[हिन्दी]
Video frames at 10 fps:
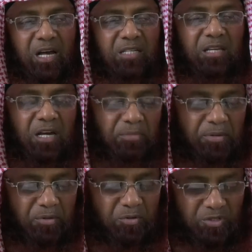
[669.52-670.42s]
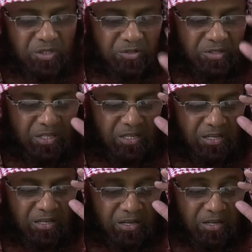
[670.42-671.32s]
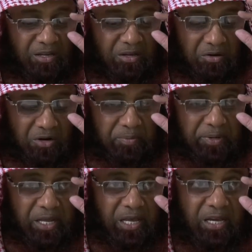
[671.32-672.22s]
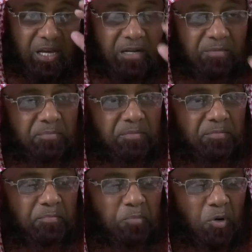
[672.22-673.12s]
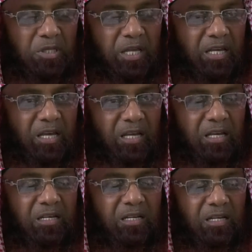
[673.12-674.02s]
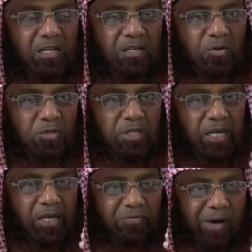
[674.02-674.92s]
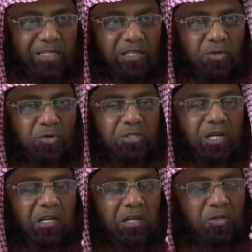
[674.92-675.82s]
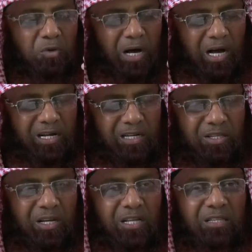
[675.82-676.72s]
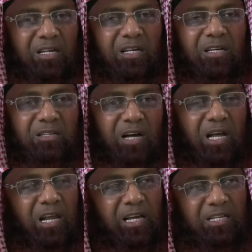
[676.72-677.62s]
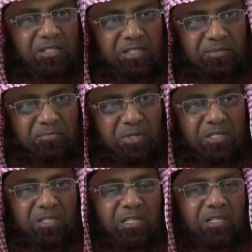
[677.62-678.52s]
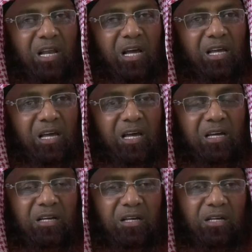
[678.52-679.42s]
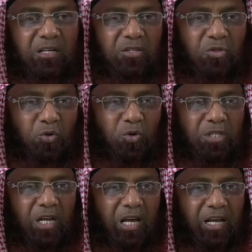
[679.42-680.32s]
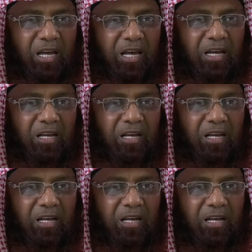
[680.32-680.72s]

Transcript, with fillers: ऐसे हमें भी खुशी होती और फिर एक एक पौधे की उसकी हिफाजत और उसके लिए दुआ करते रहते हैं या अल्लाह ये मस्जिद से चला गया है दूर चला गया